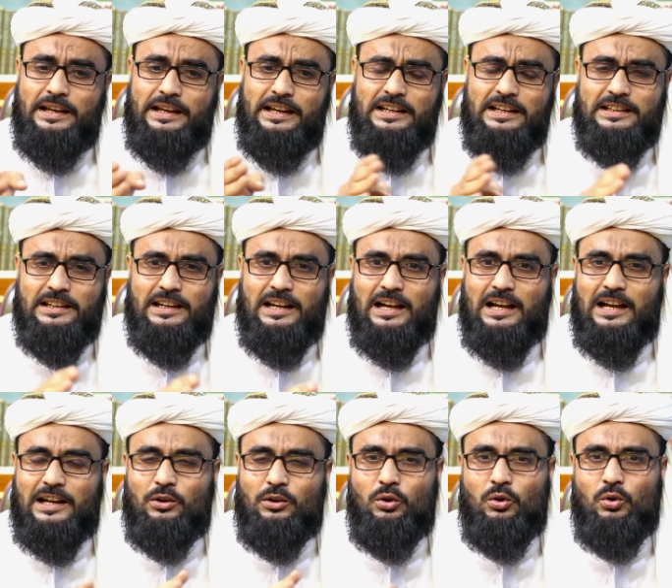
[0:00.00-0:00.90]
গেঁট
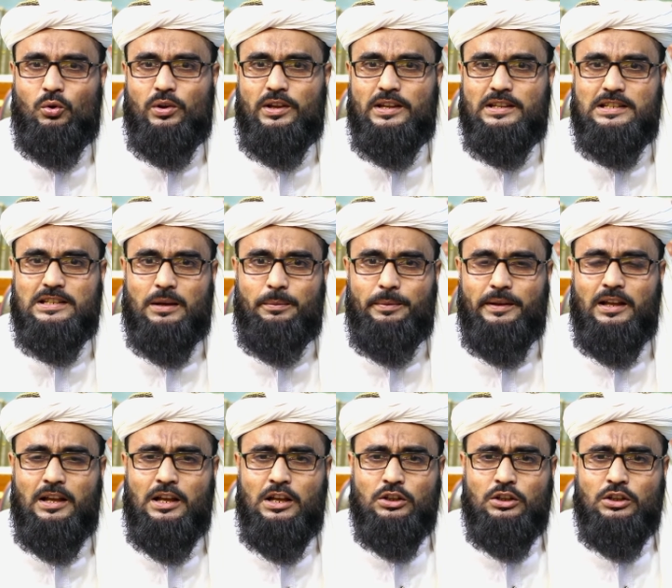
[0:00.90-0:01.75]
লাগানো হয়ে যাবে